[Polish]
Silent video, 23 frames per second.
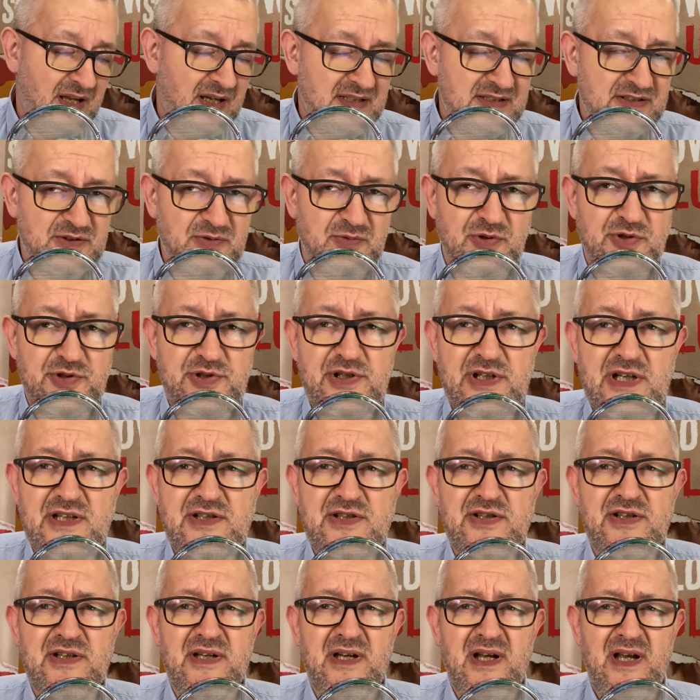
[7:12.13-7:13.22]
słusznie
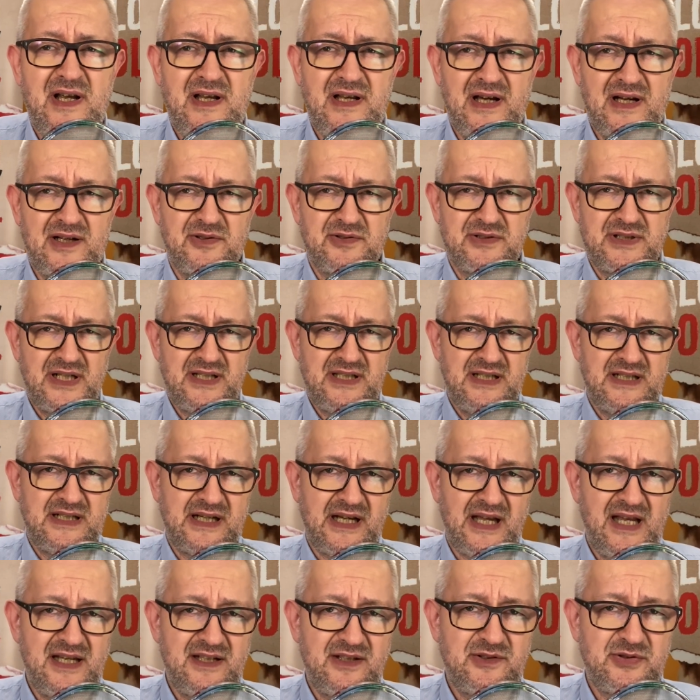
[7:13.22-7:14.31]
czy nie, jako taki
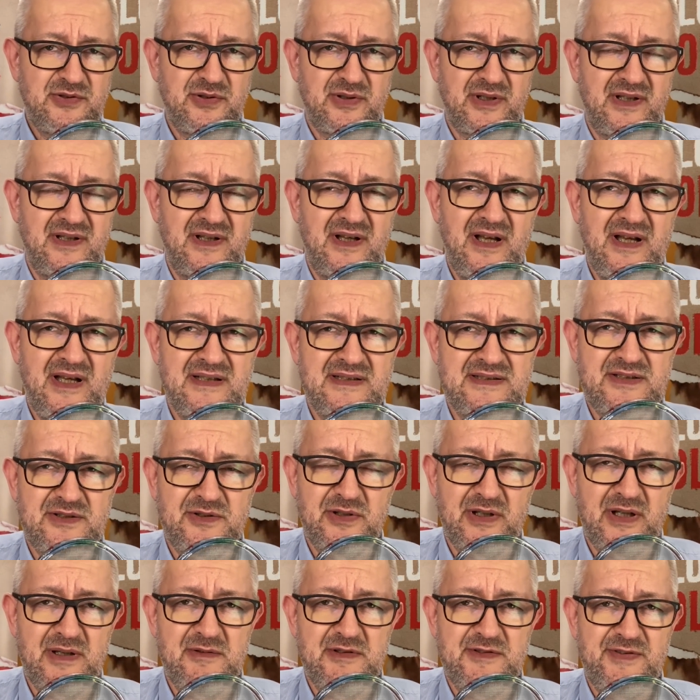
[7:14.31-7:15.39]
kraj, który, z
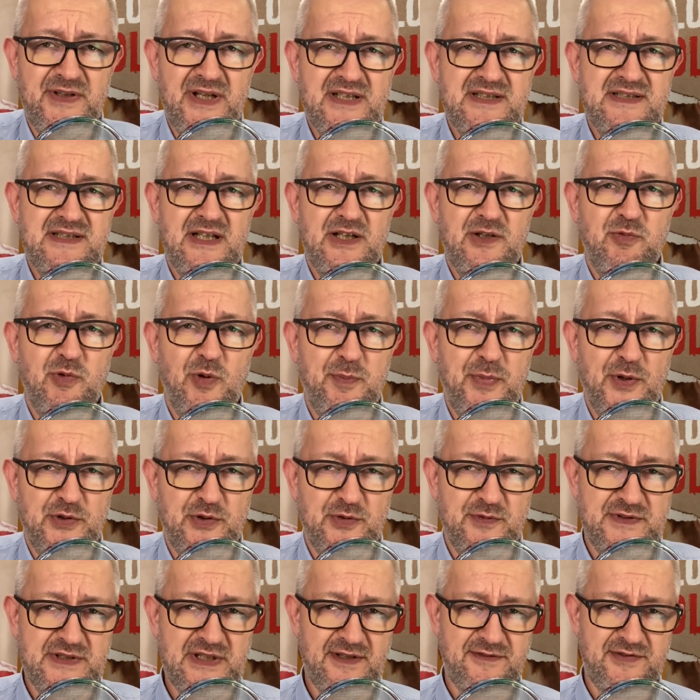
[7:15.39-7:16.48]
którym więcej
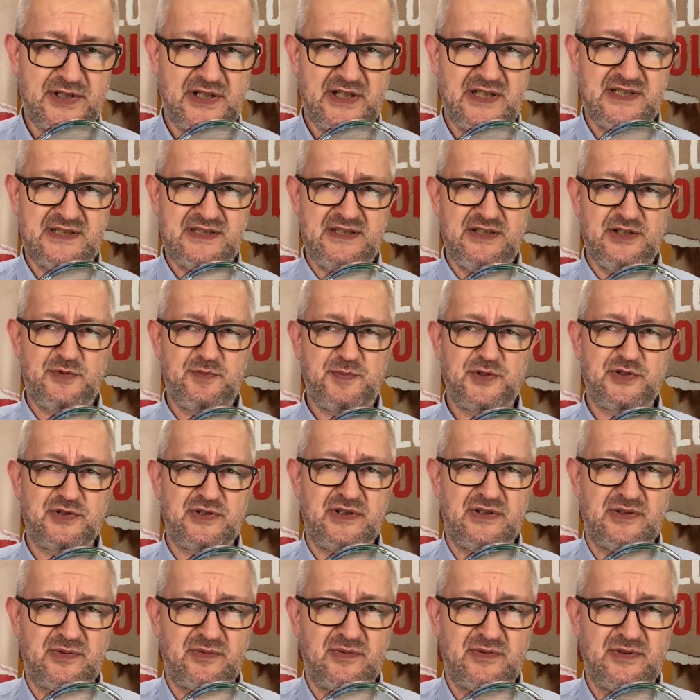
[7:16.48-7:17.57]
kłopotów zawsze jest niż
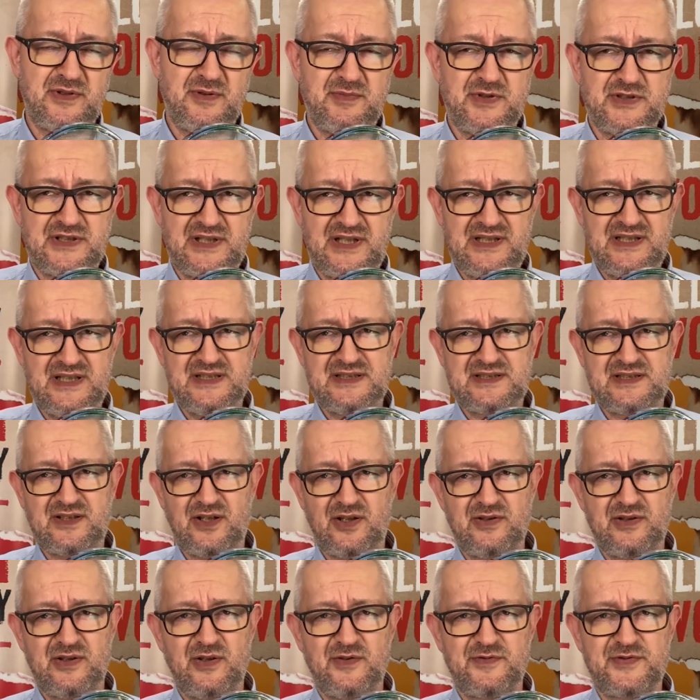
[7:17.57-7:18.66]
pożytku. No bo z jednej
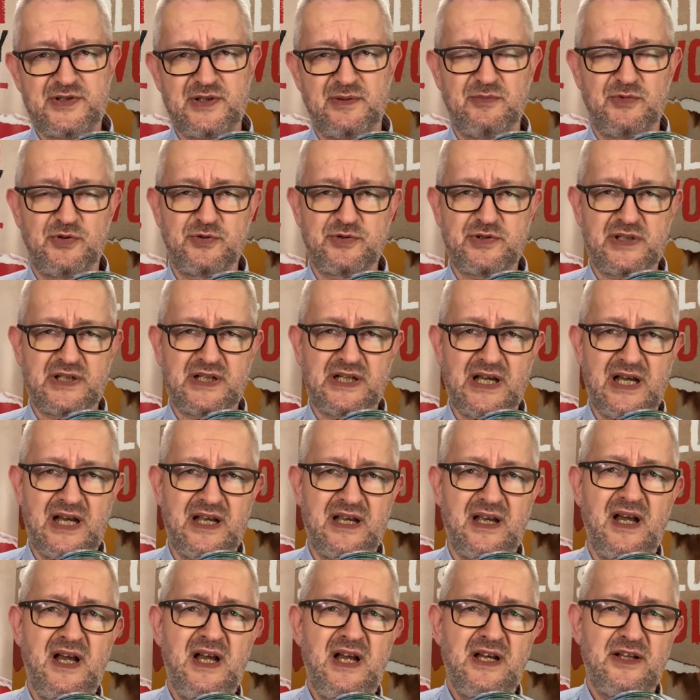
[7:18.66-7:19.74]
strony, owszem, duży kraj,
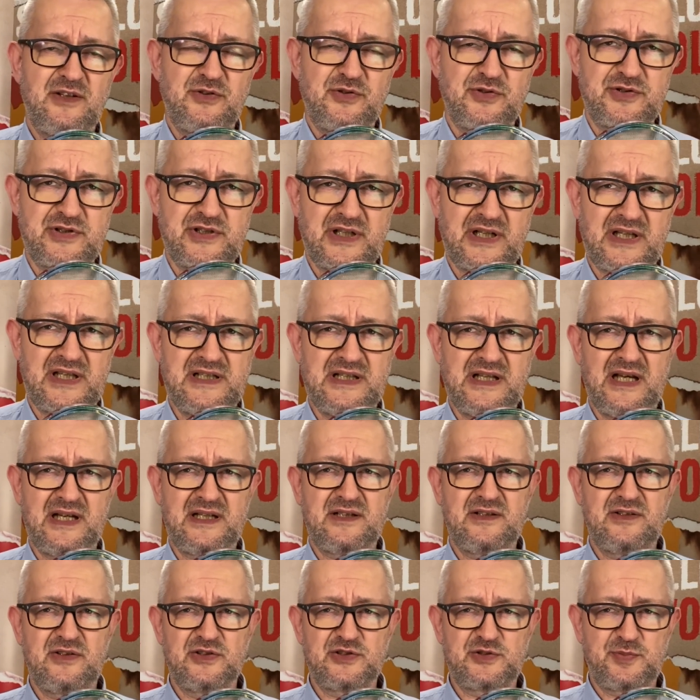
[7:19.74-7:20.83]
duży
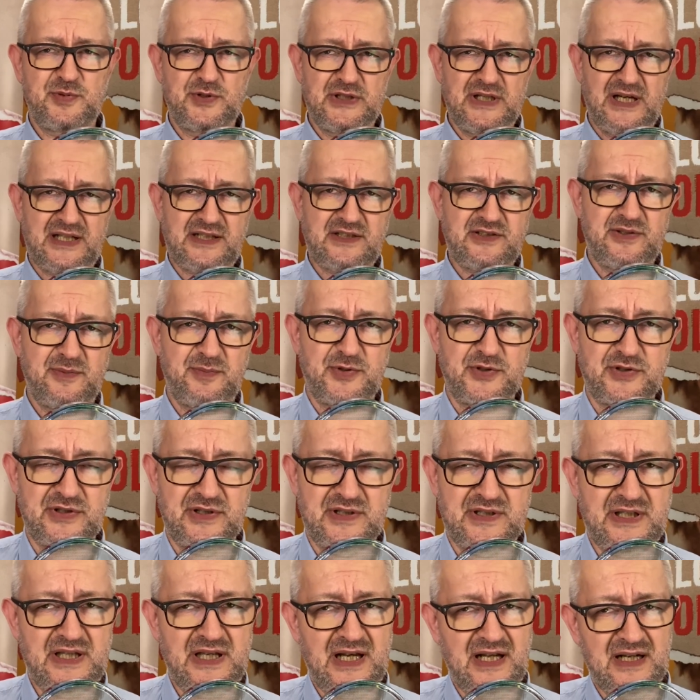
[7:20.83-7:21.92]
rynek, gospodarcze
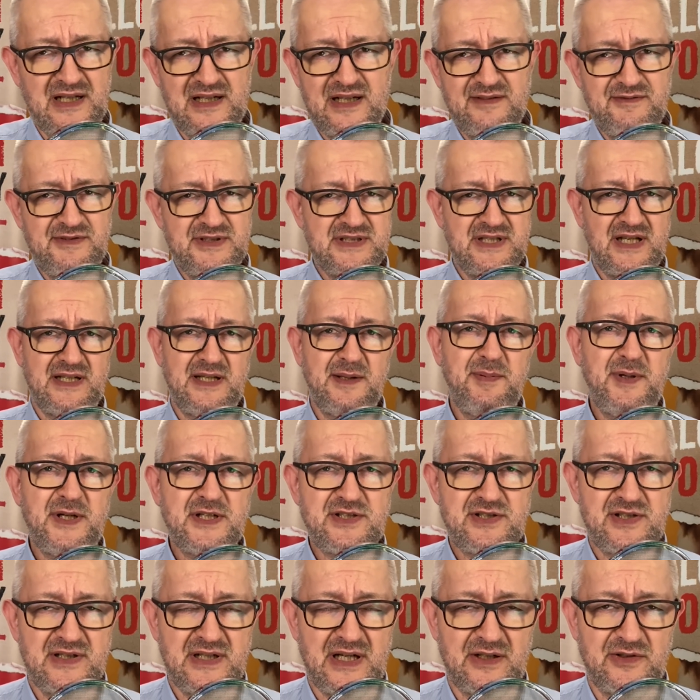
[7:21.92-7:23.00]
pożytki, ale lewica nie
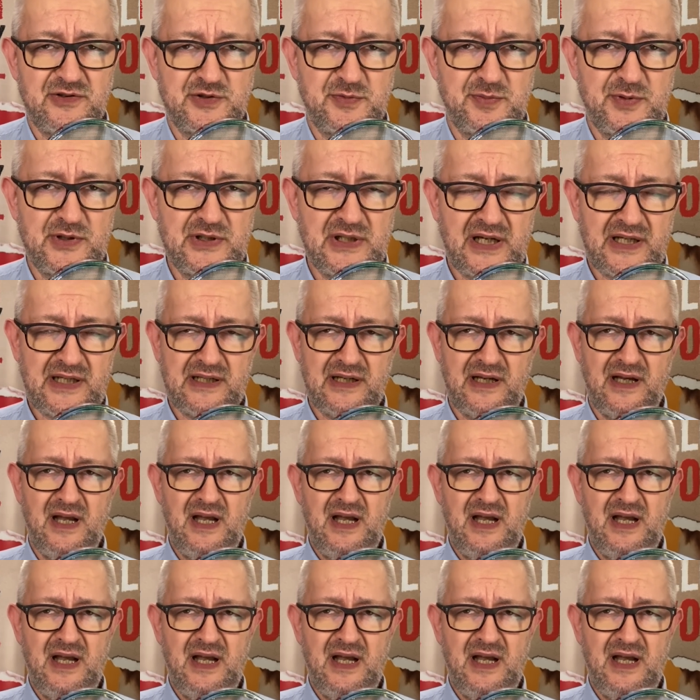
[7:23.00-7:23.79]
patrzy na gospodarkę